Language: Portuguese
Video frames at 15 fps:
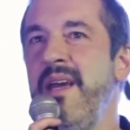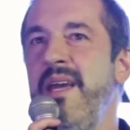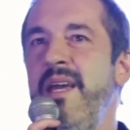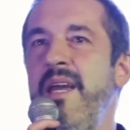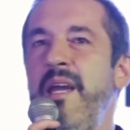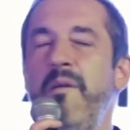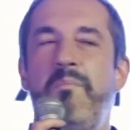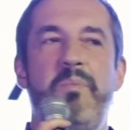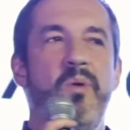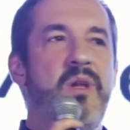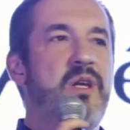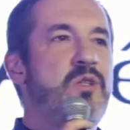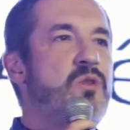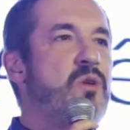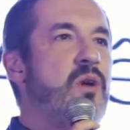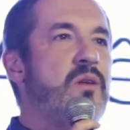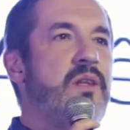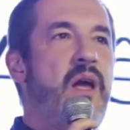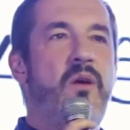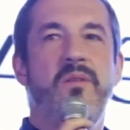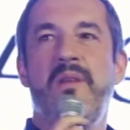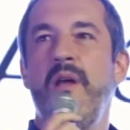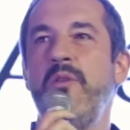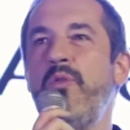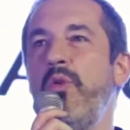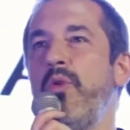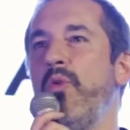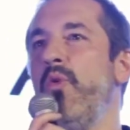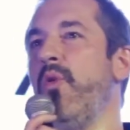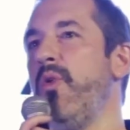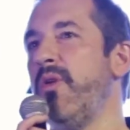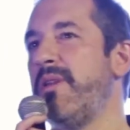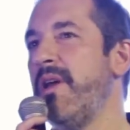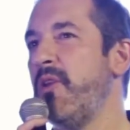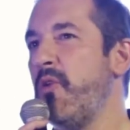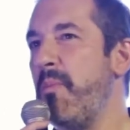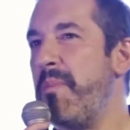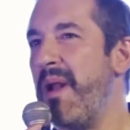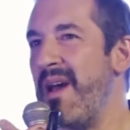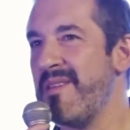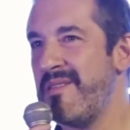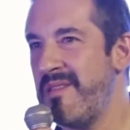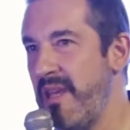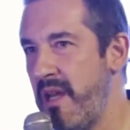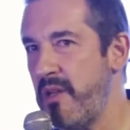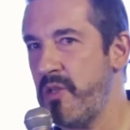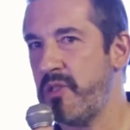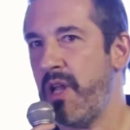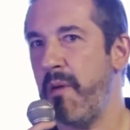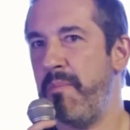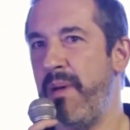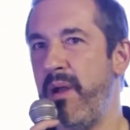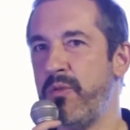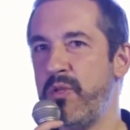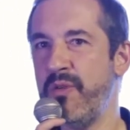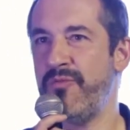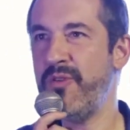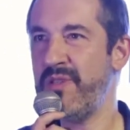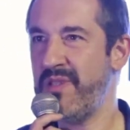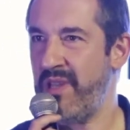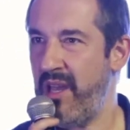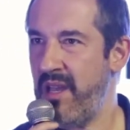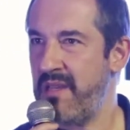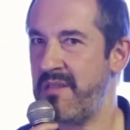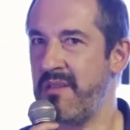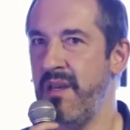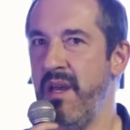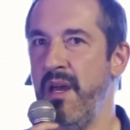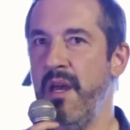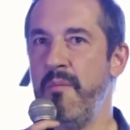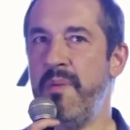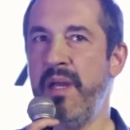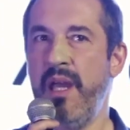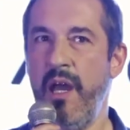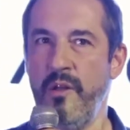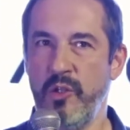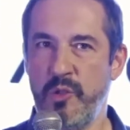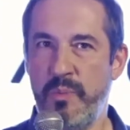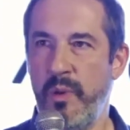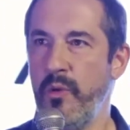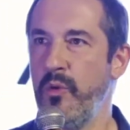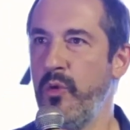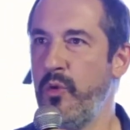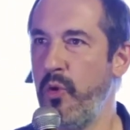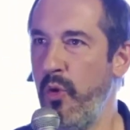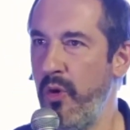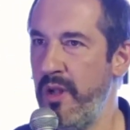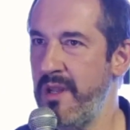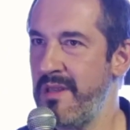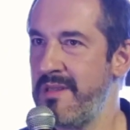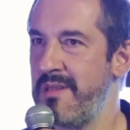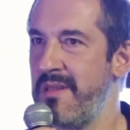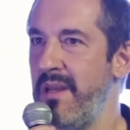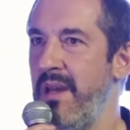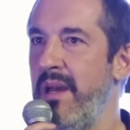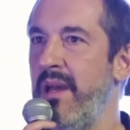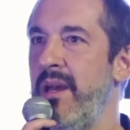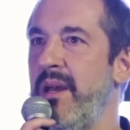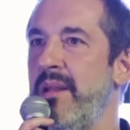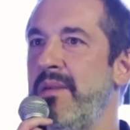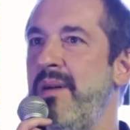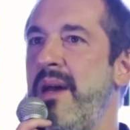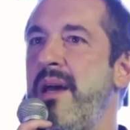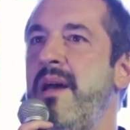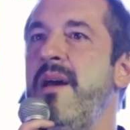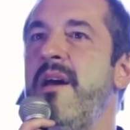e por isso que eu tenho tanto orgulho, tanto prazer de estar perto de vocês, pequenos produtores, não é?